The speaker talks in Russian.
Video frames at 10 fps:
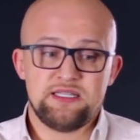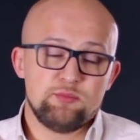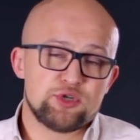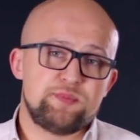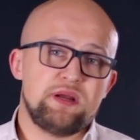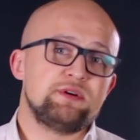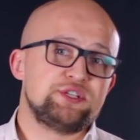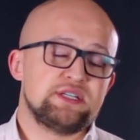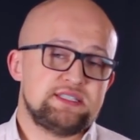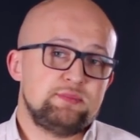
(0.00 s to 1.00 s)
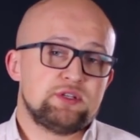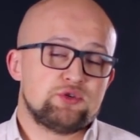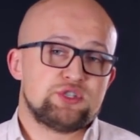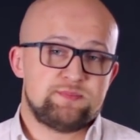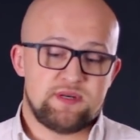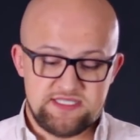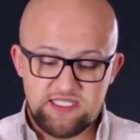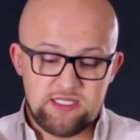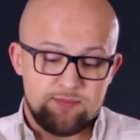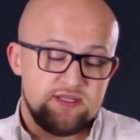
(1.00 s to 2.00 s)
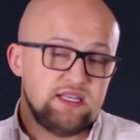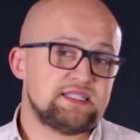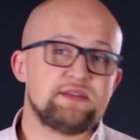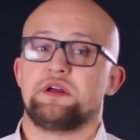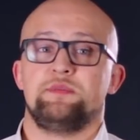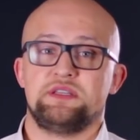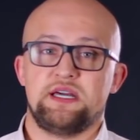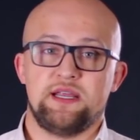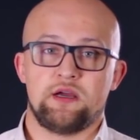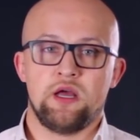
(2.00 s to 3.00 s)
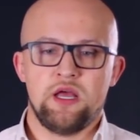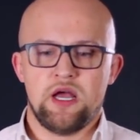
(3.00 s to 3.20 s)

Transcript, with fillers: ты можешь прямо сейчас себя тоже спросить и поделиться в комментариях,